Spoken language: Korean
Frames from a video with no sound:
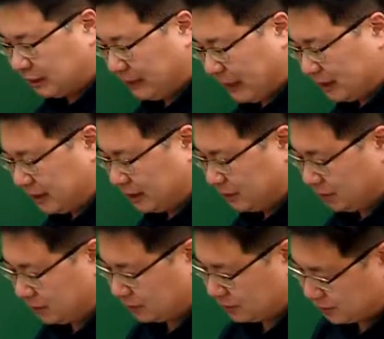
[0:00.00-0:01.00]

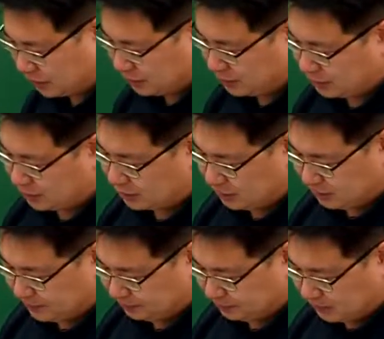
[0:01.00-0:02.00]
많아요. 그렇죠?
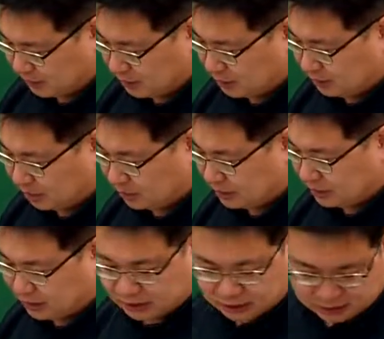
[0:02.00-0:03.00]
그래서
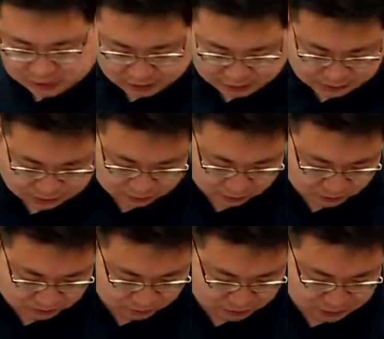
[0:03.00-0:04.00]
변제에 대해서 아까 어떤
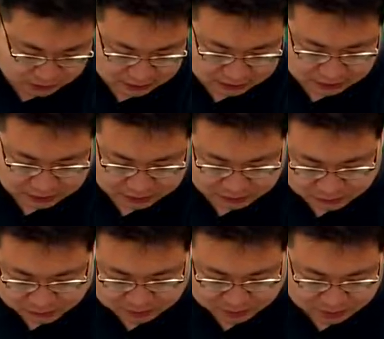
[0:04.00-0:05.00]
문제가 하나 나왔었죠?
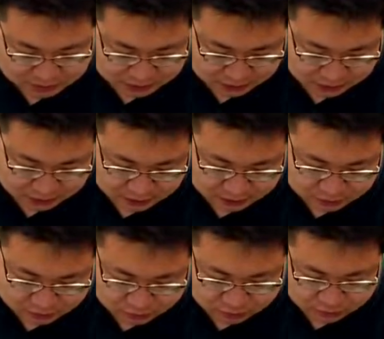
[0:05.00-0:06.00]
변제
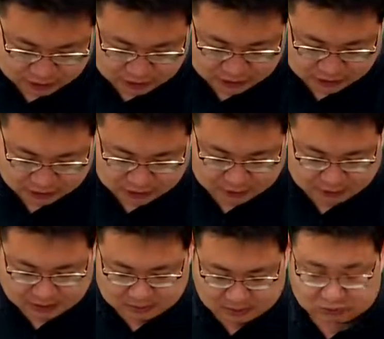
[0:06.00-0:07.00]
충당에 대해서
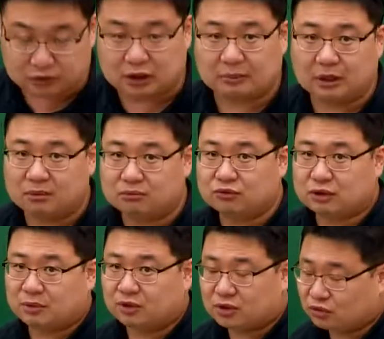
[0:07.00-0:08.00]
8번 문제
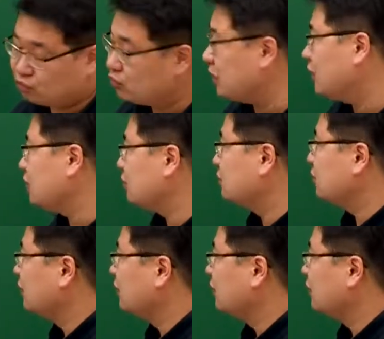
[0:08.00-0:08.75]
변제 충당에 대해서 하나